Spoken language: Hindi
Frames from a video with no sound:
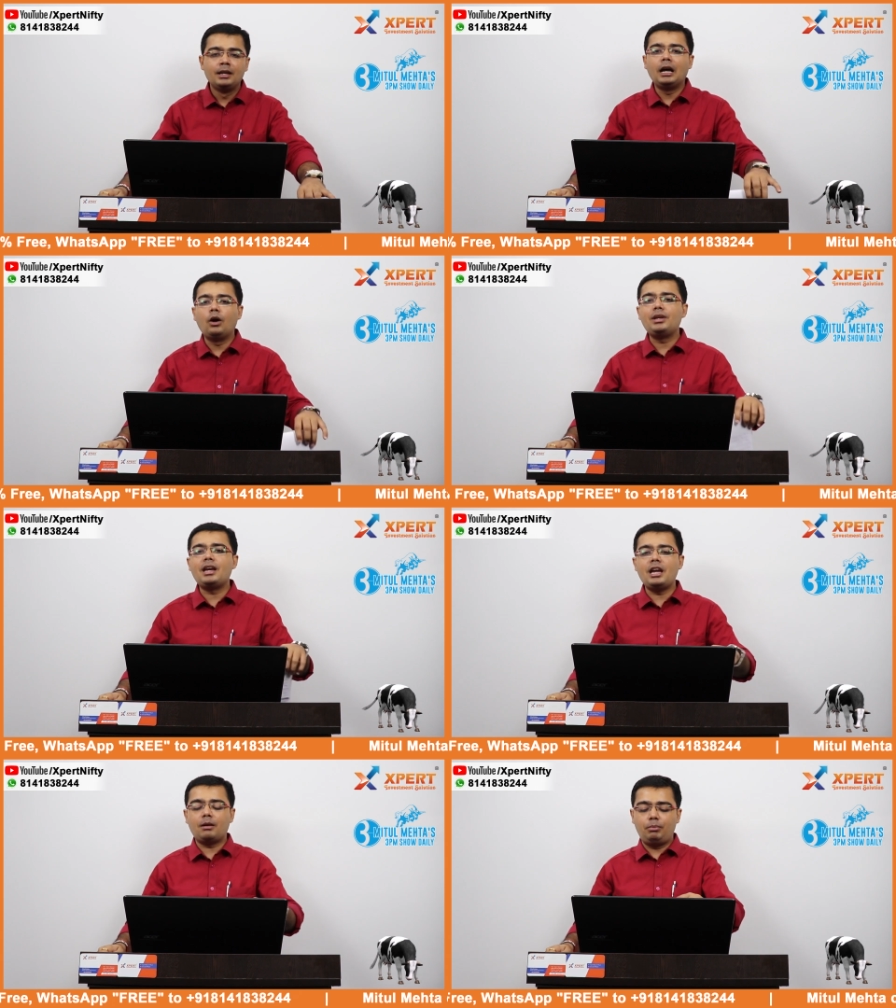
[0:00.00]
ना
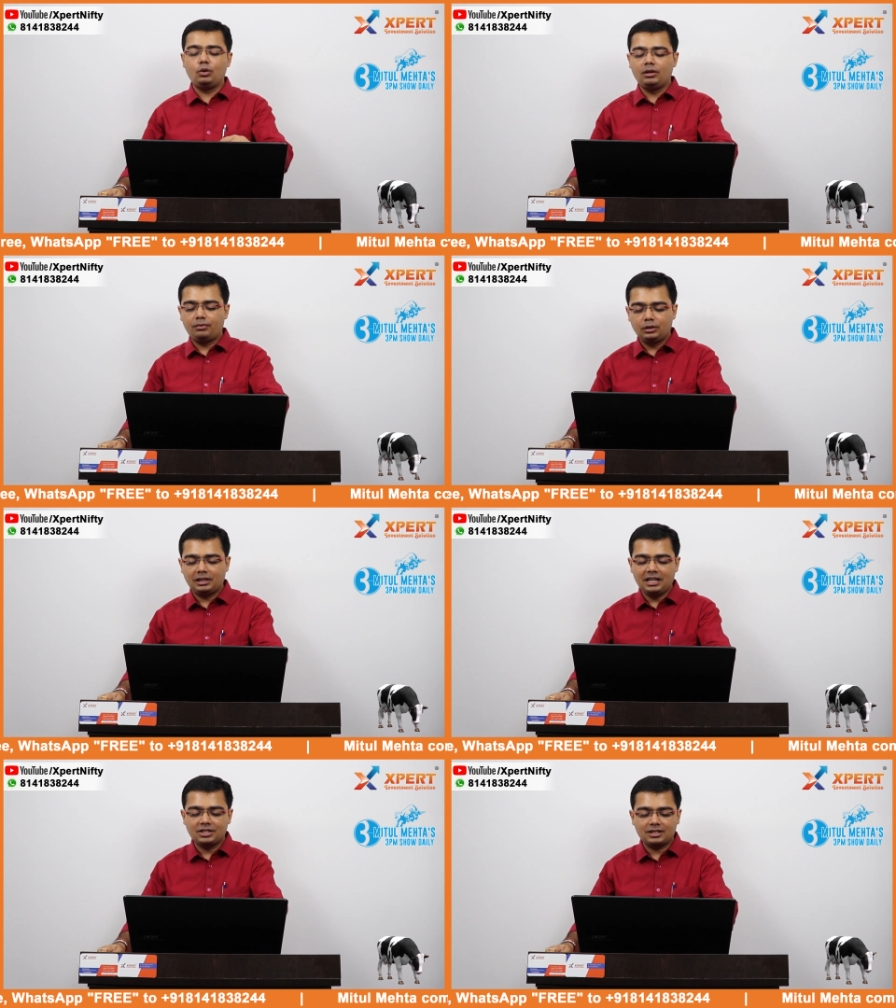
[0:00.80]
ये एक ब्यूटिफुल
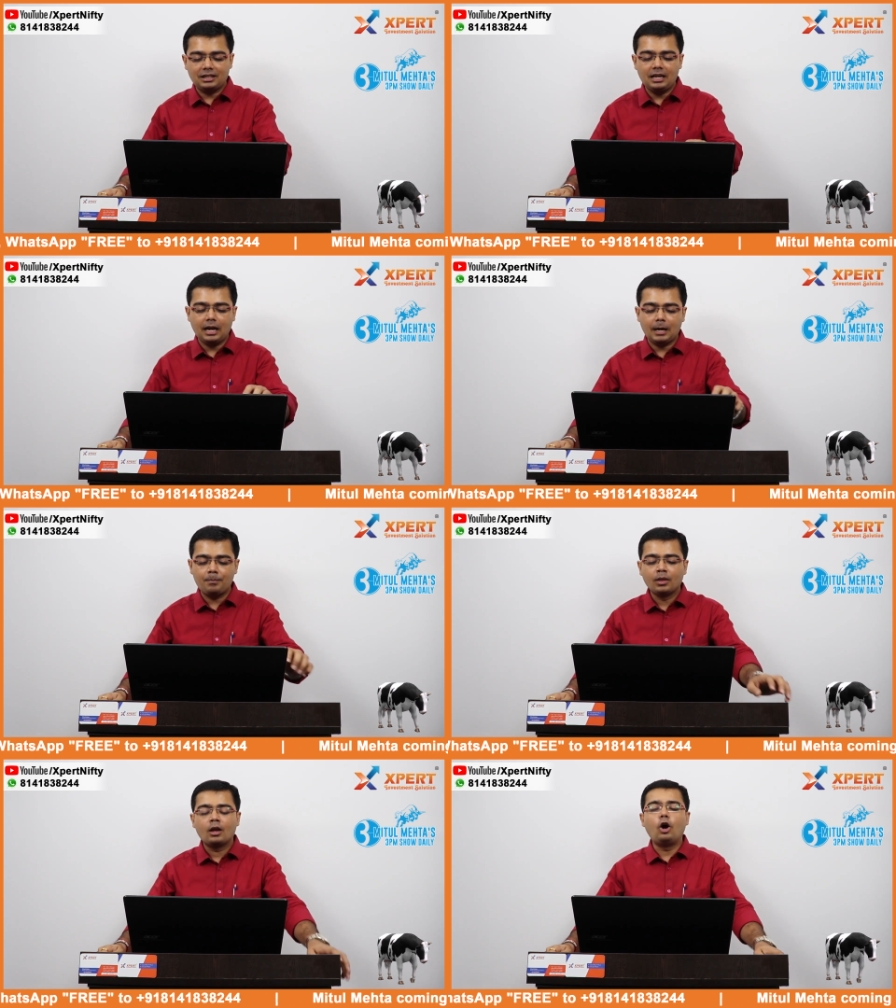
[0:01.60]
केस स्टडी है
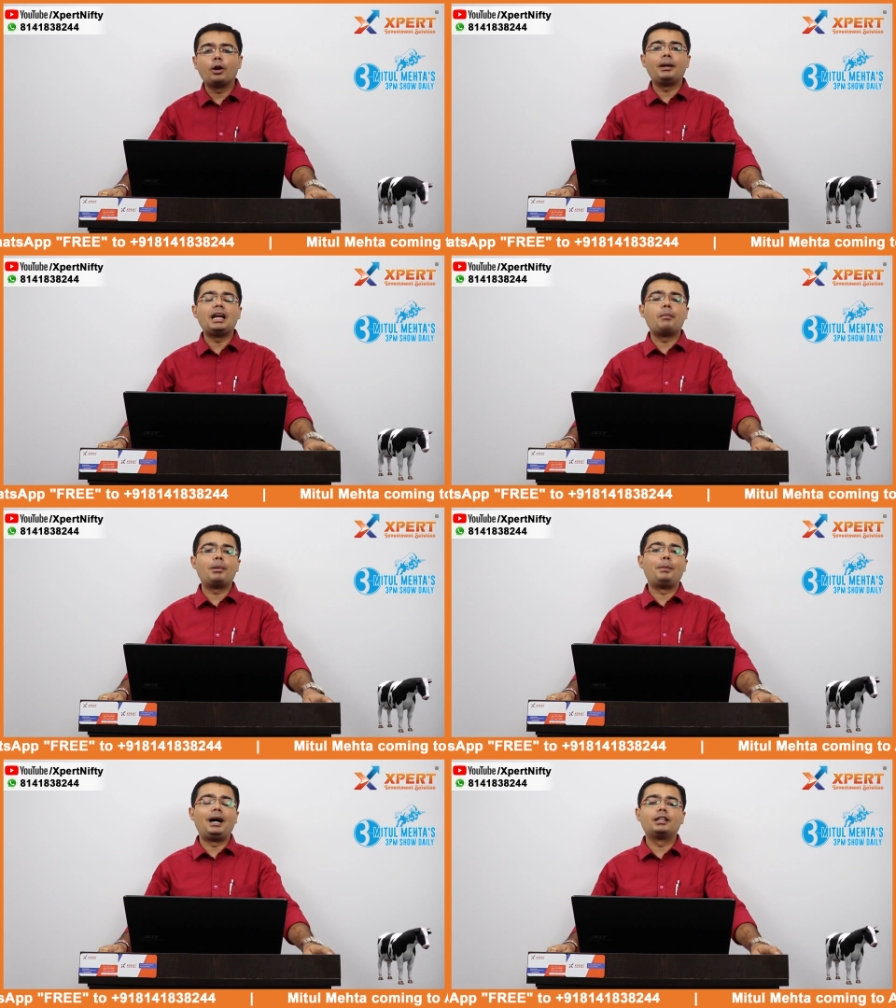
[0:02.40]
और मैं यहाँ
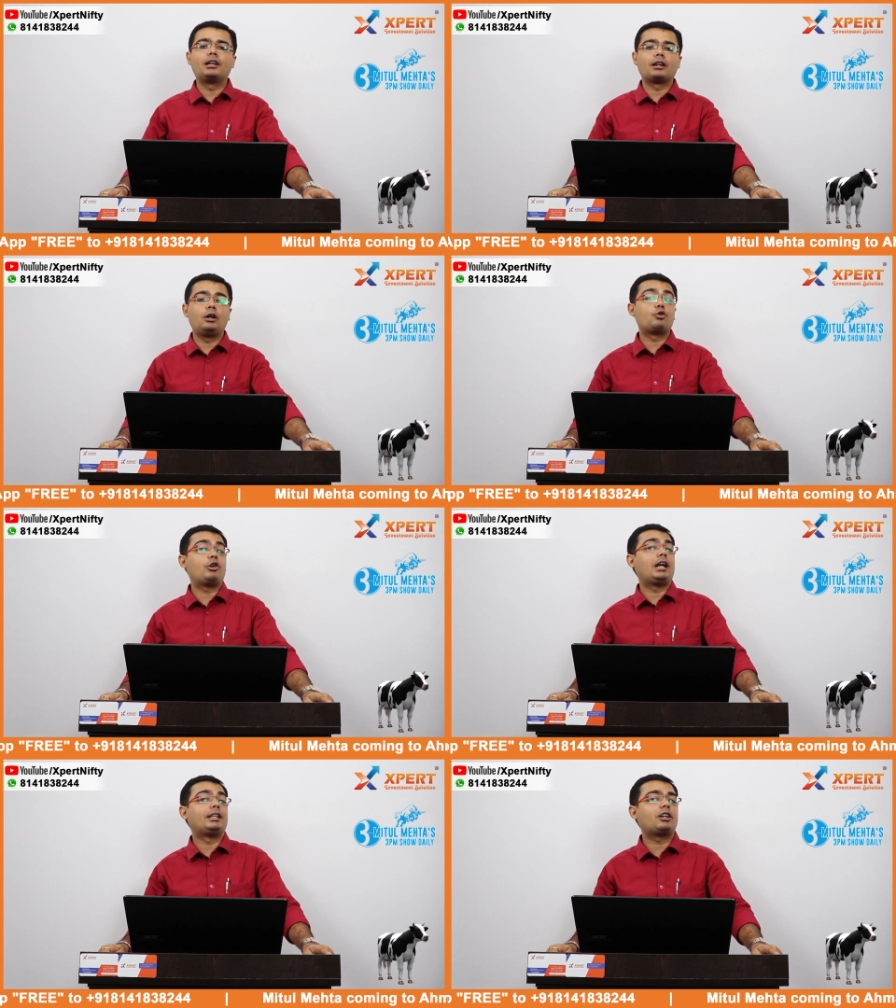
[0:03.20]
पे बात कर रहा हूँ
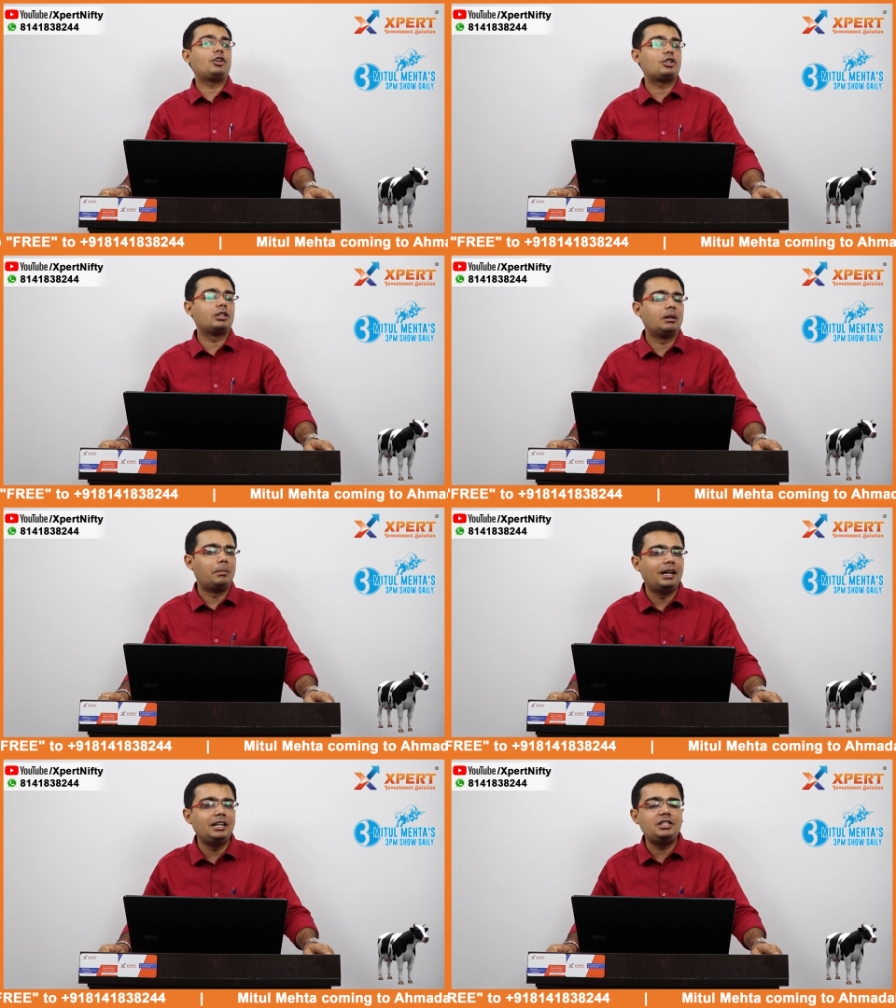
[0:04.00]
श्री राधा कृष्ण
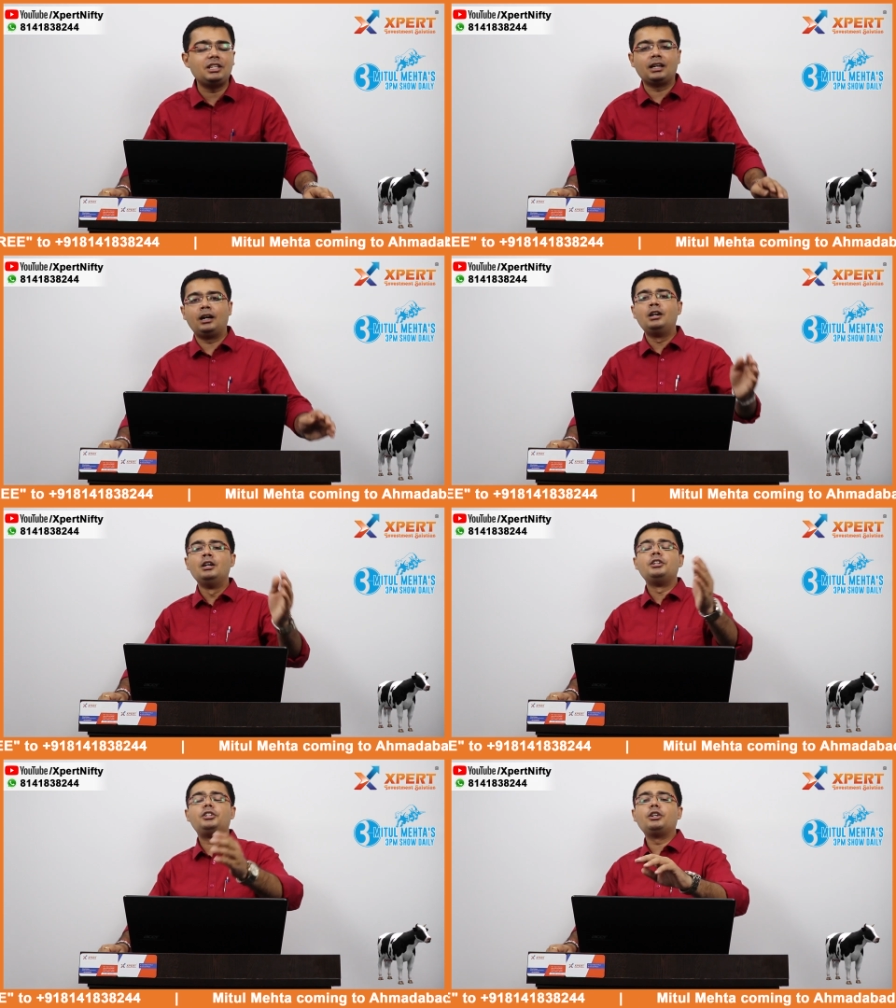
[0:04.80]
दमानी जी का
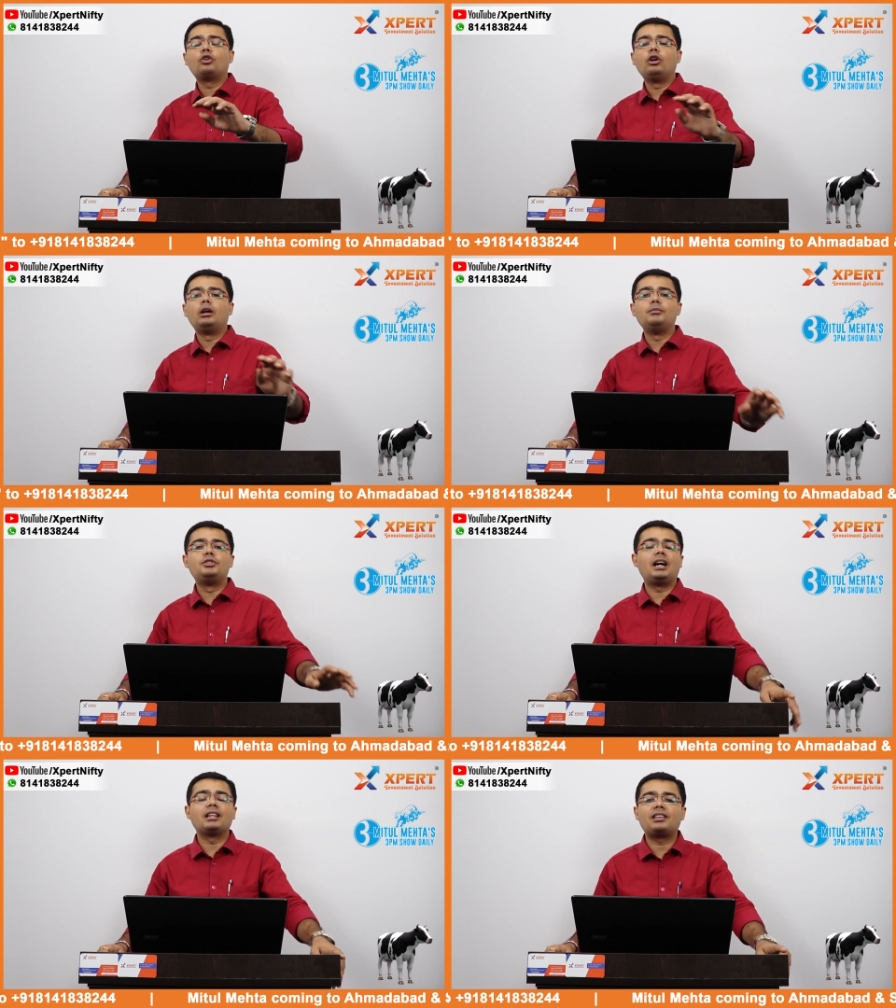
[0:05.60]
जिनको हम
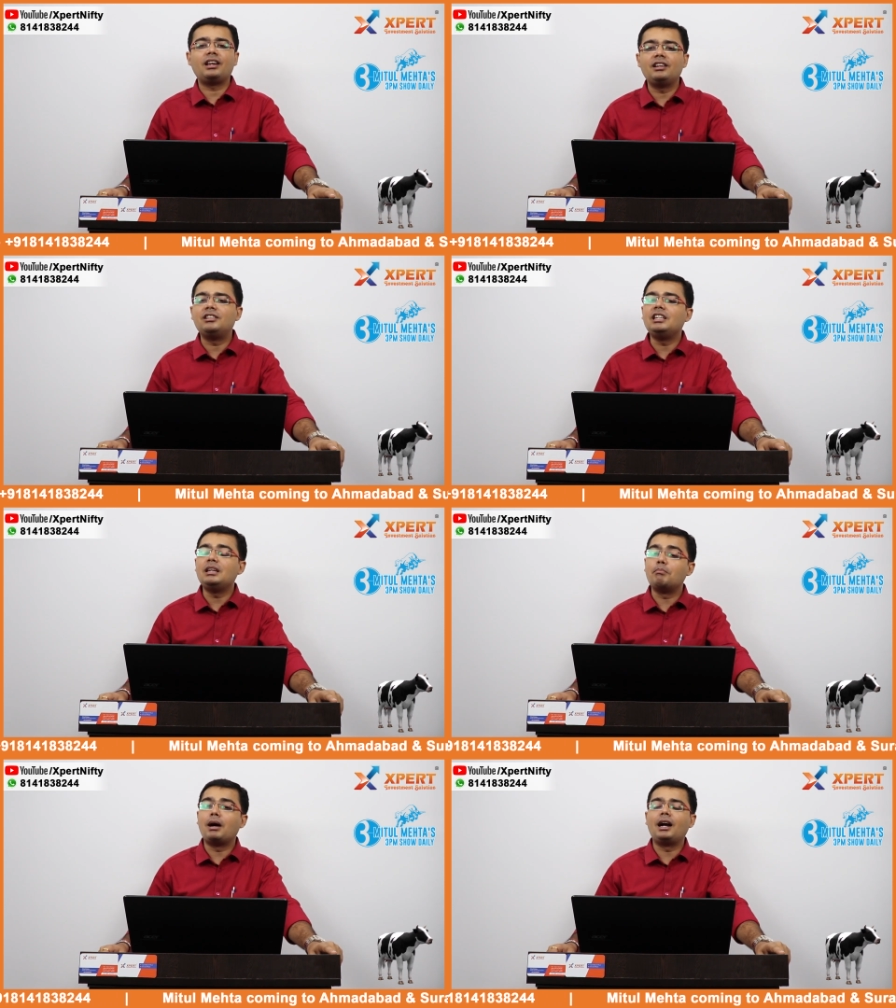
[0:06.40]
जानते हैं
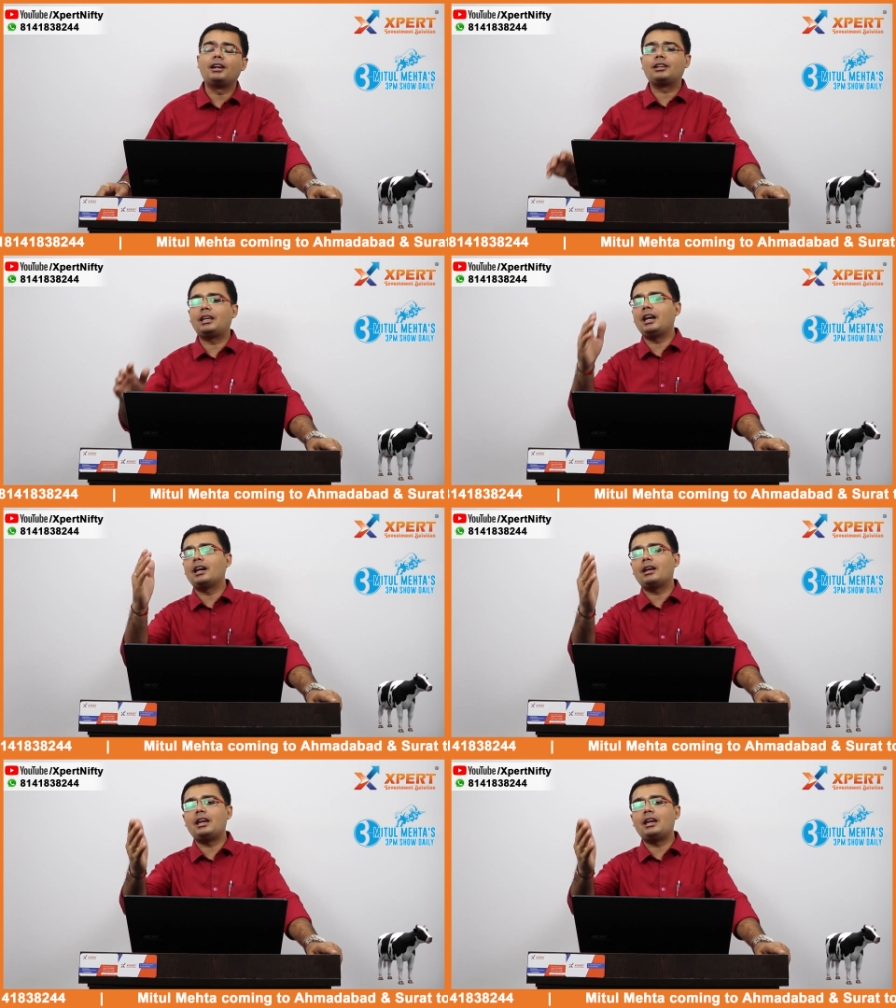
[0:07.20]
डी मार्ट के